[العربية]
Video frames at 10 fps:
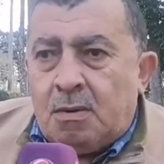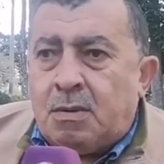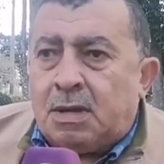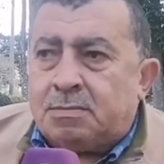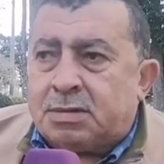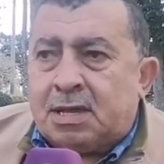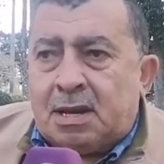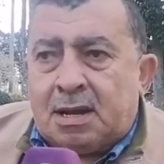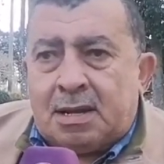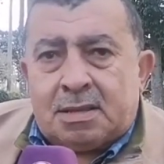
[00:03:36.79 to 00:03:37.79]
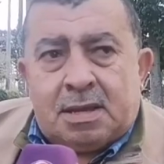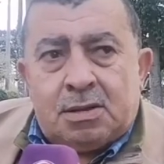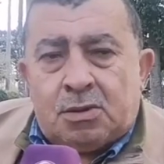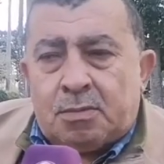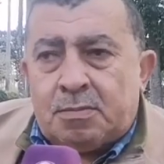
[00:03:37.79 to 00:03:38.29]
وواحد مسكين راه
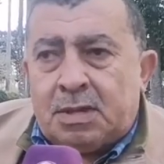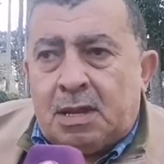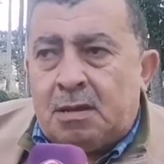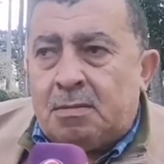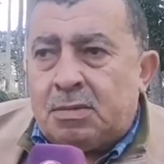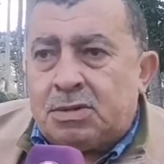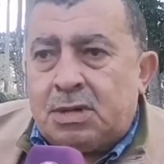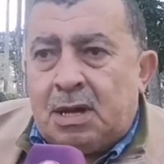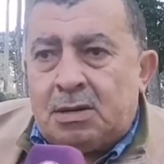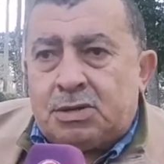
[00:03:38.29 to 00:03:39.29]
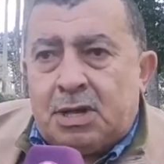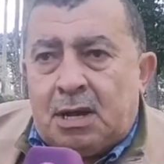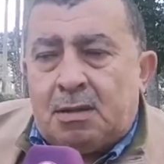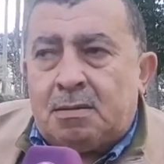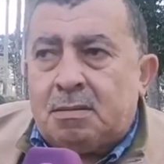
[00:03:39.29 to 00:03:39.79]
كيدور من من جهه
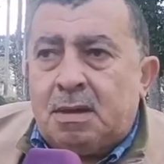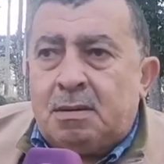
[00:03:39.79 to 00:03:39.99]
لجهه